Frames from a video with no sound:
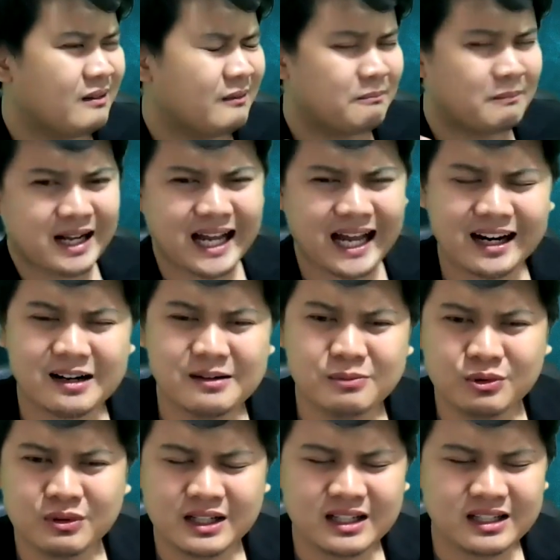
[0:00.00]
mag-aral
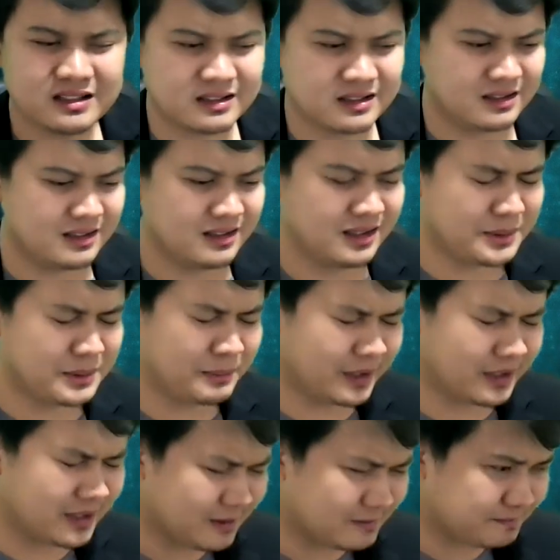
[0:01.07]
muna? Hindi ba
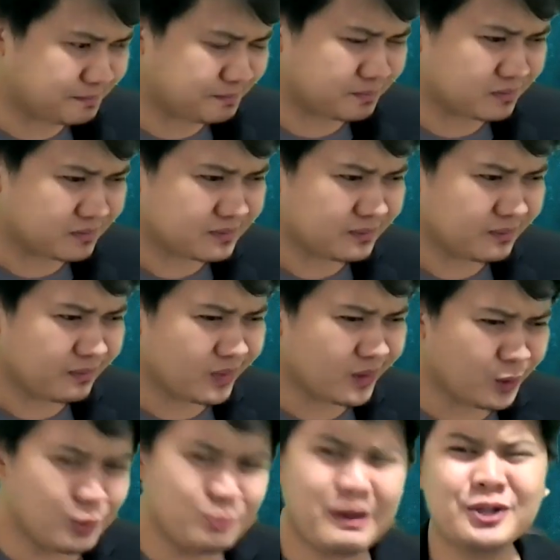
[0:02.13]
pwedeng
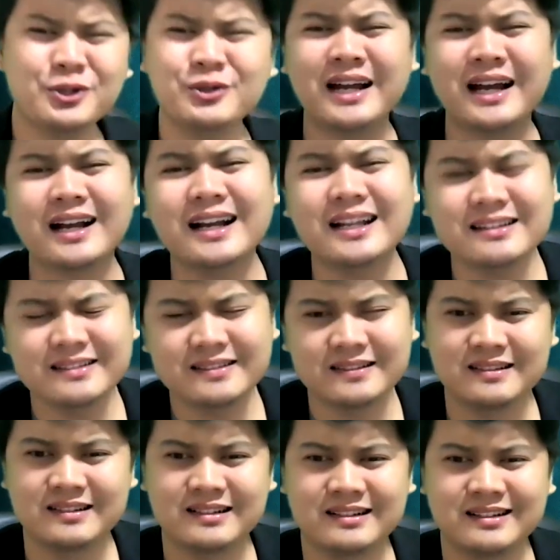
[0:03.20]
umaksyon agad.
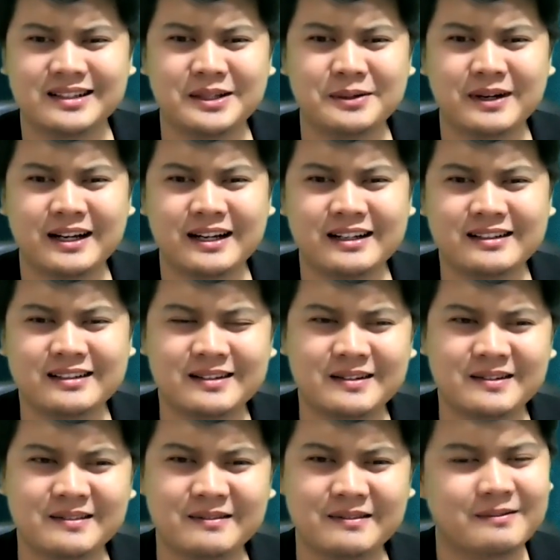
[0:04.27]
Di ba?
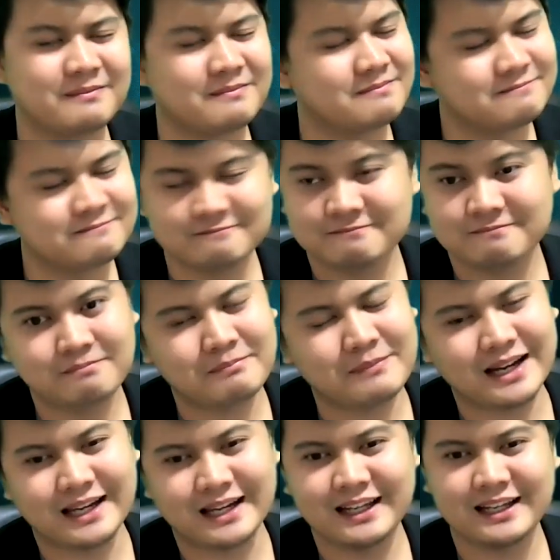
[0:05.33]

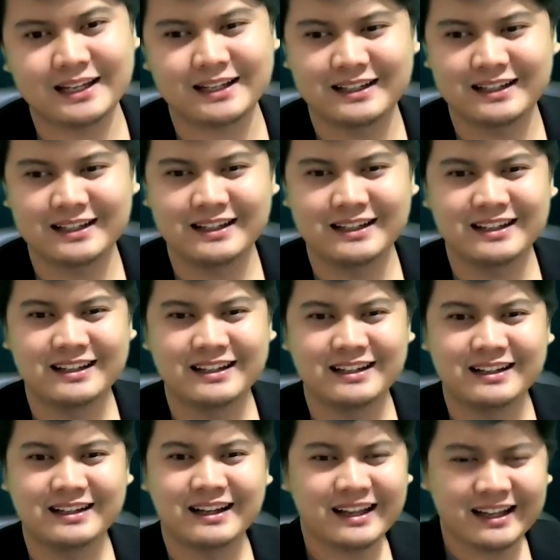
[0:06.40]
Mali.
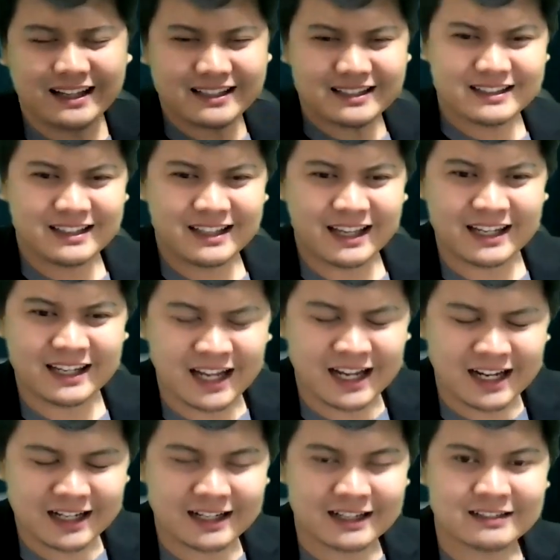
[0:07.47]

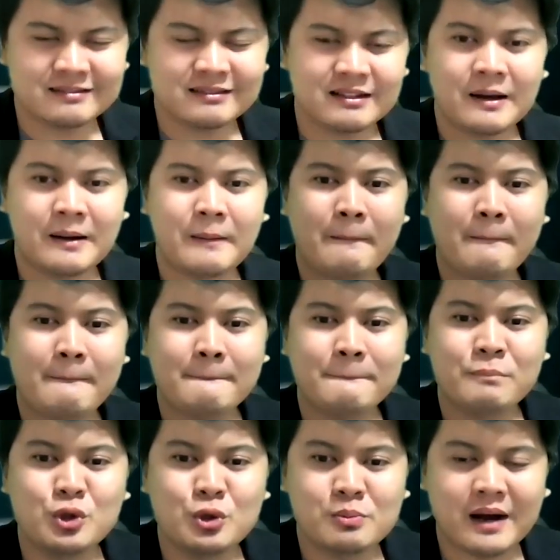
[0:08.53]
Kailangan
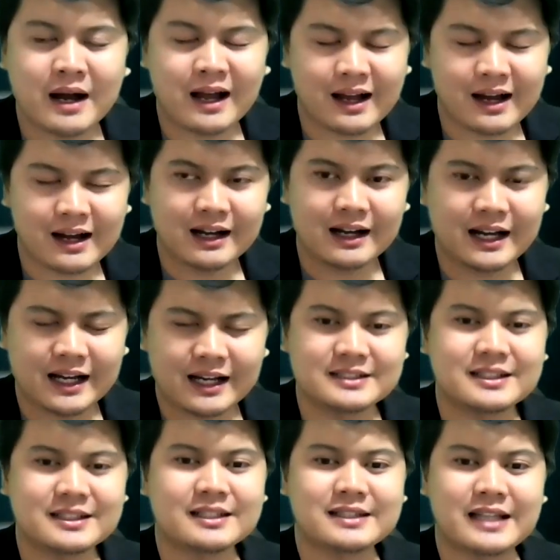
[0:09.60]
dumaang ka
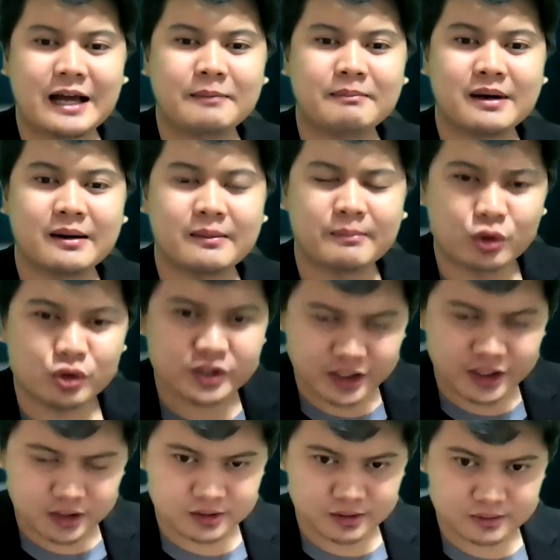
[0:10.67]
sa tamang
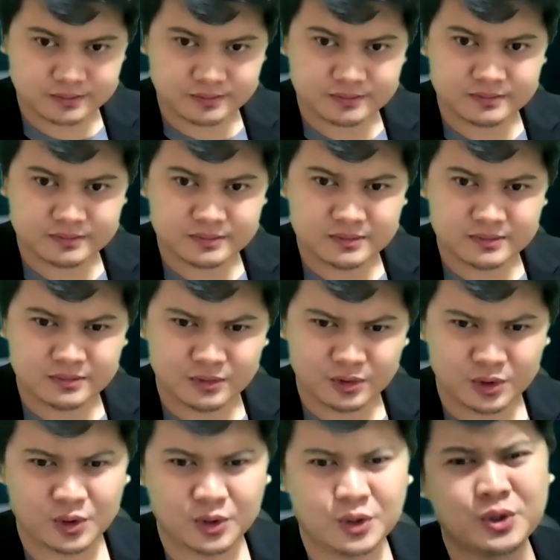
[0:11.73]
proseso.
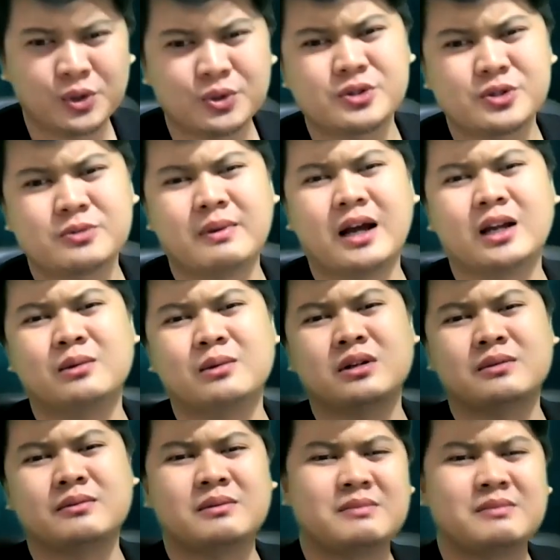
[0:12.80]
Coach, paano mo naman